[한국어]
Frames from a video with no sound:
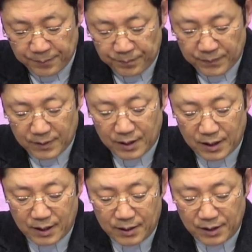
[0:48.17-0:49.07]

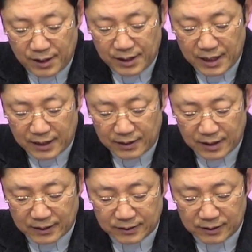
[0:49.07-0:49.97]
내 예리한
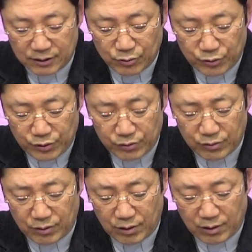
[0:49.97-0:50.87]
낫을
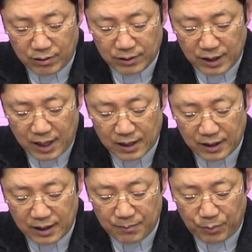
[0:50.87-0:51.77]
휘둘러
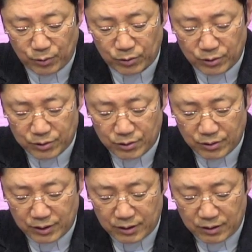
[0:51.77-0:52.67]
땅에
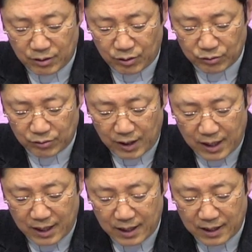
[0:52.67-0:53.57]
포도송이를
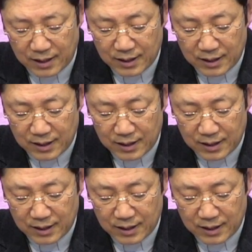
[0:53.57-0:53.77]
거두라.